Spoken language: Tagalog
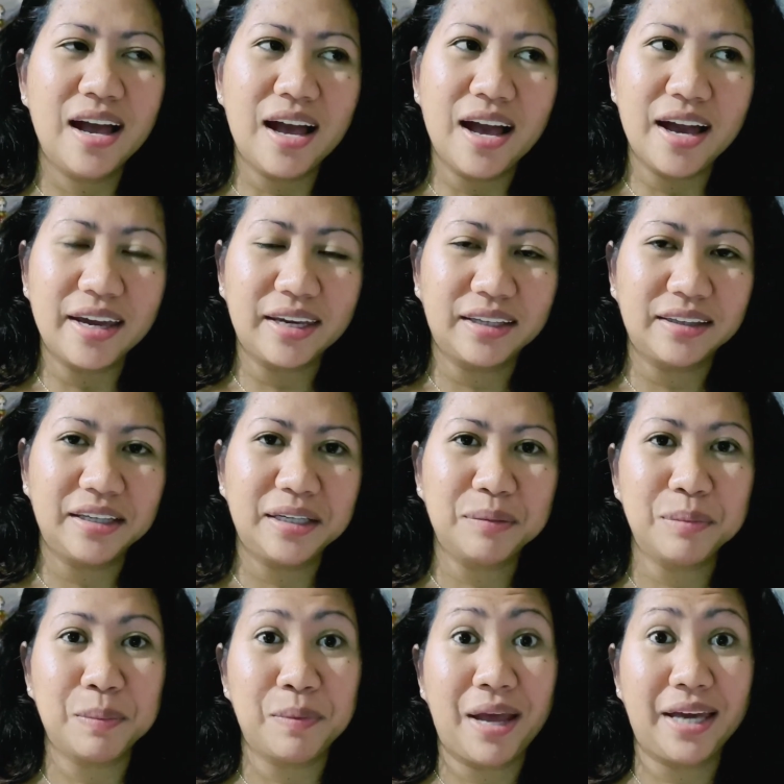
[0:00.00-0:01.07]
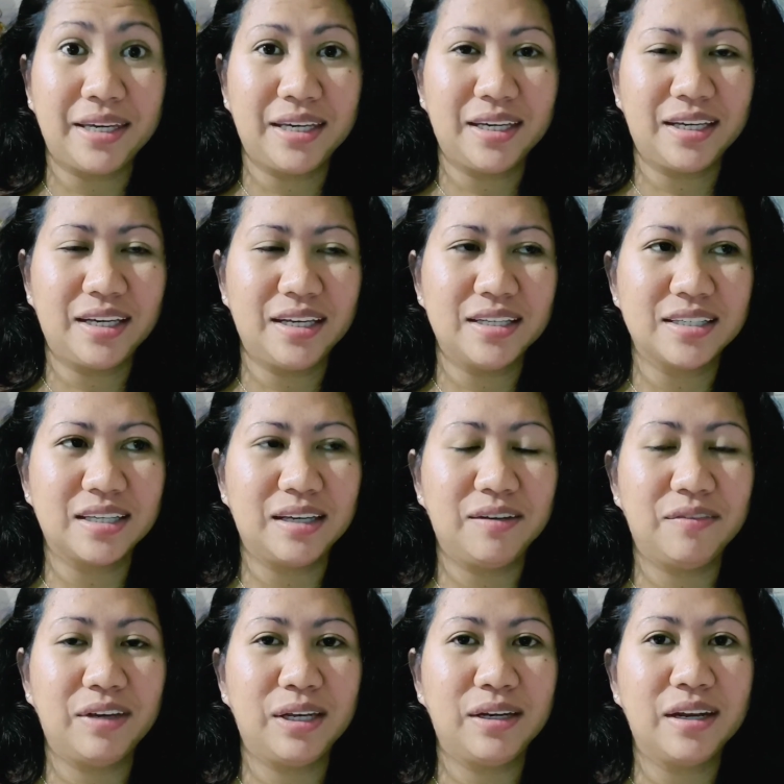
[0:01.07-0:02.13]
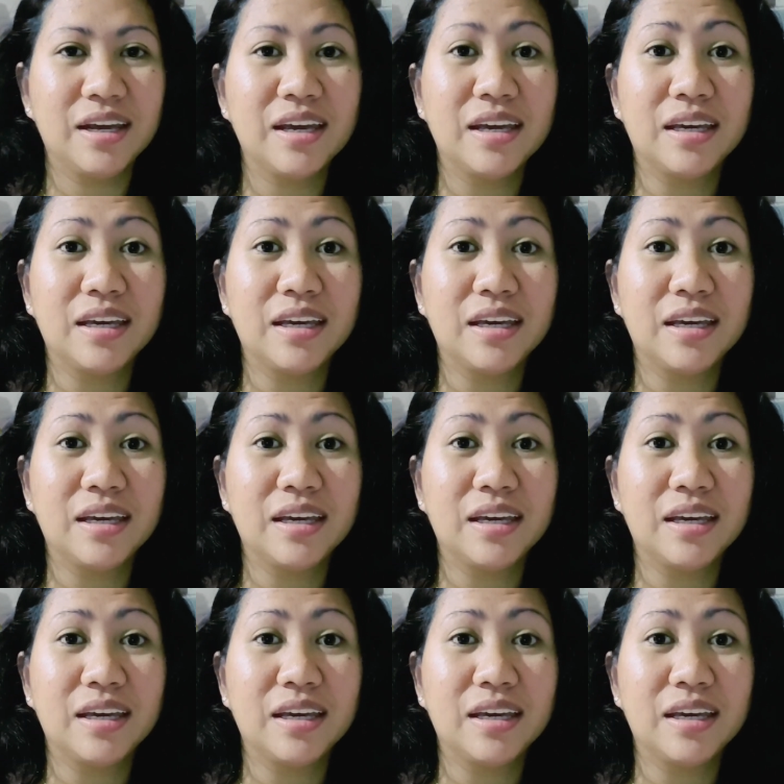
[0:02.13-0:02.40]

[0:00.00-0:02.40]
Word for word: Hi, and then nagpa-flying kiss. Even,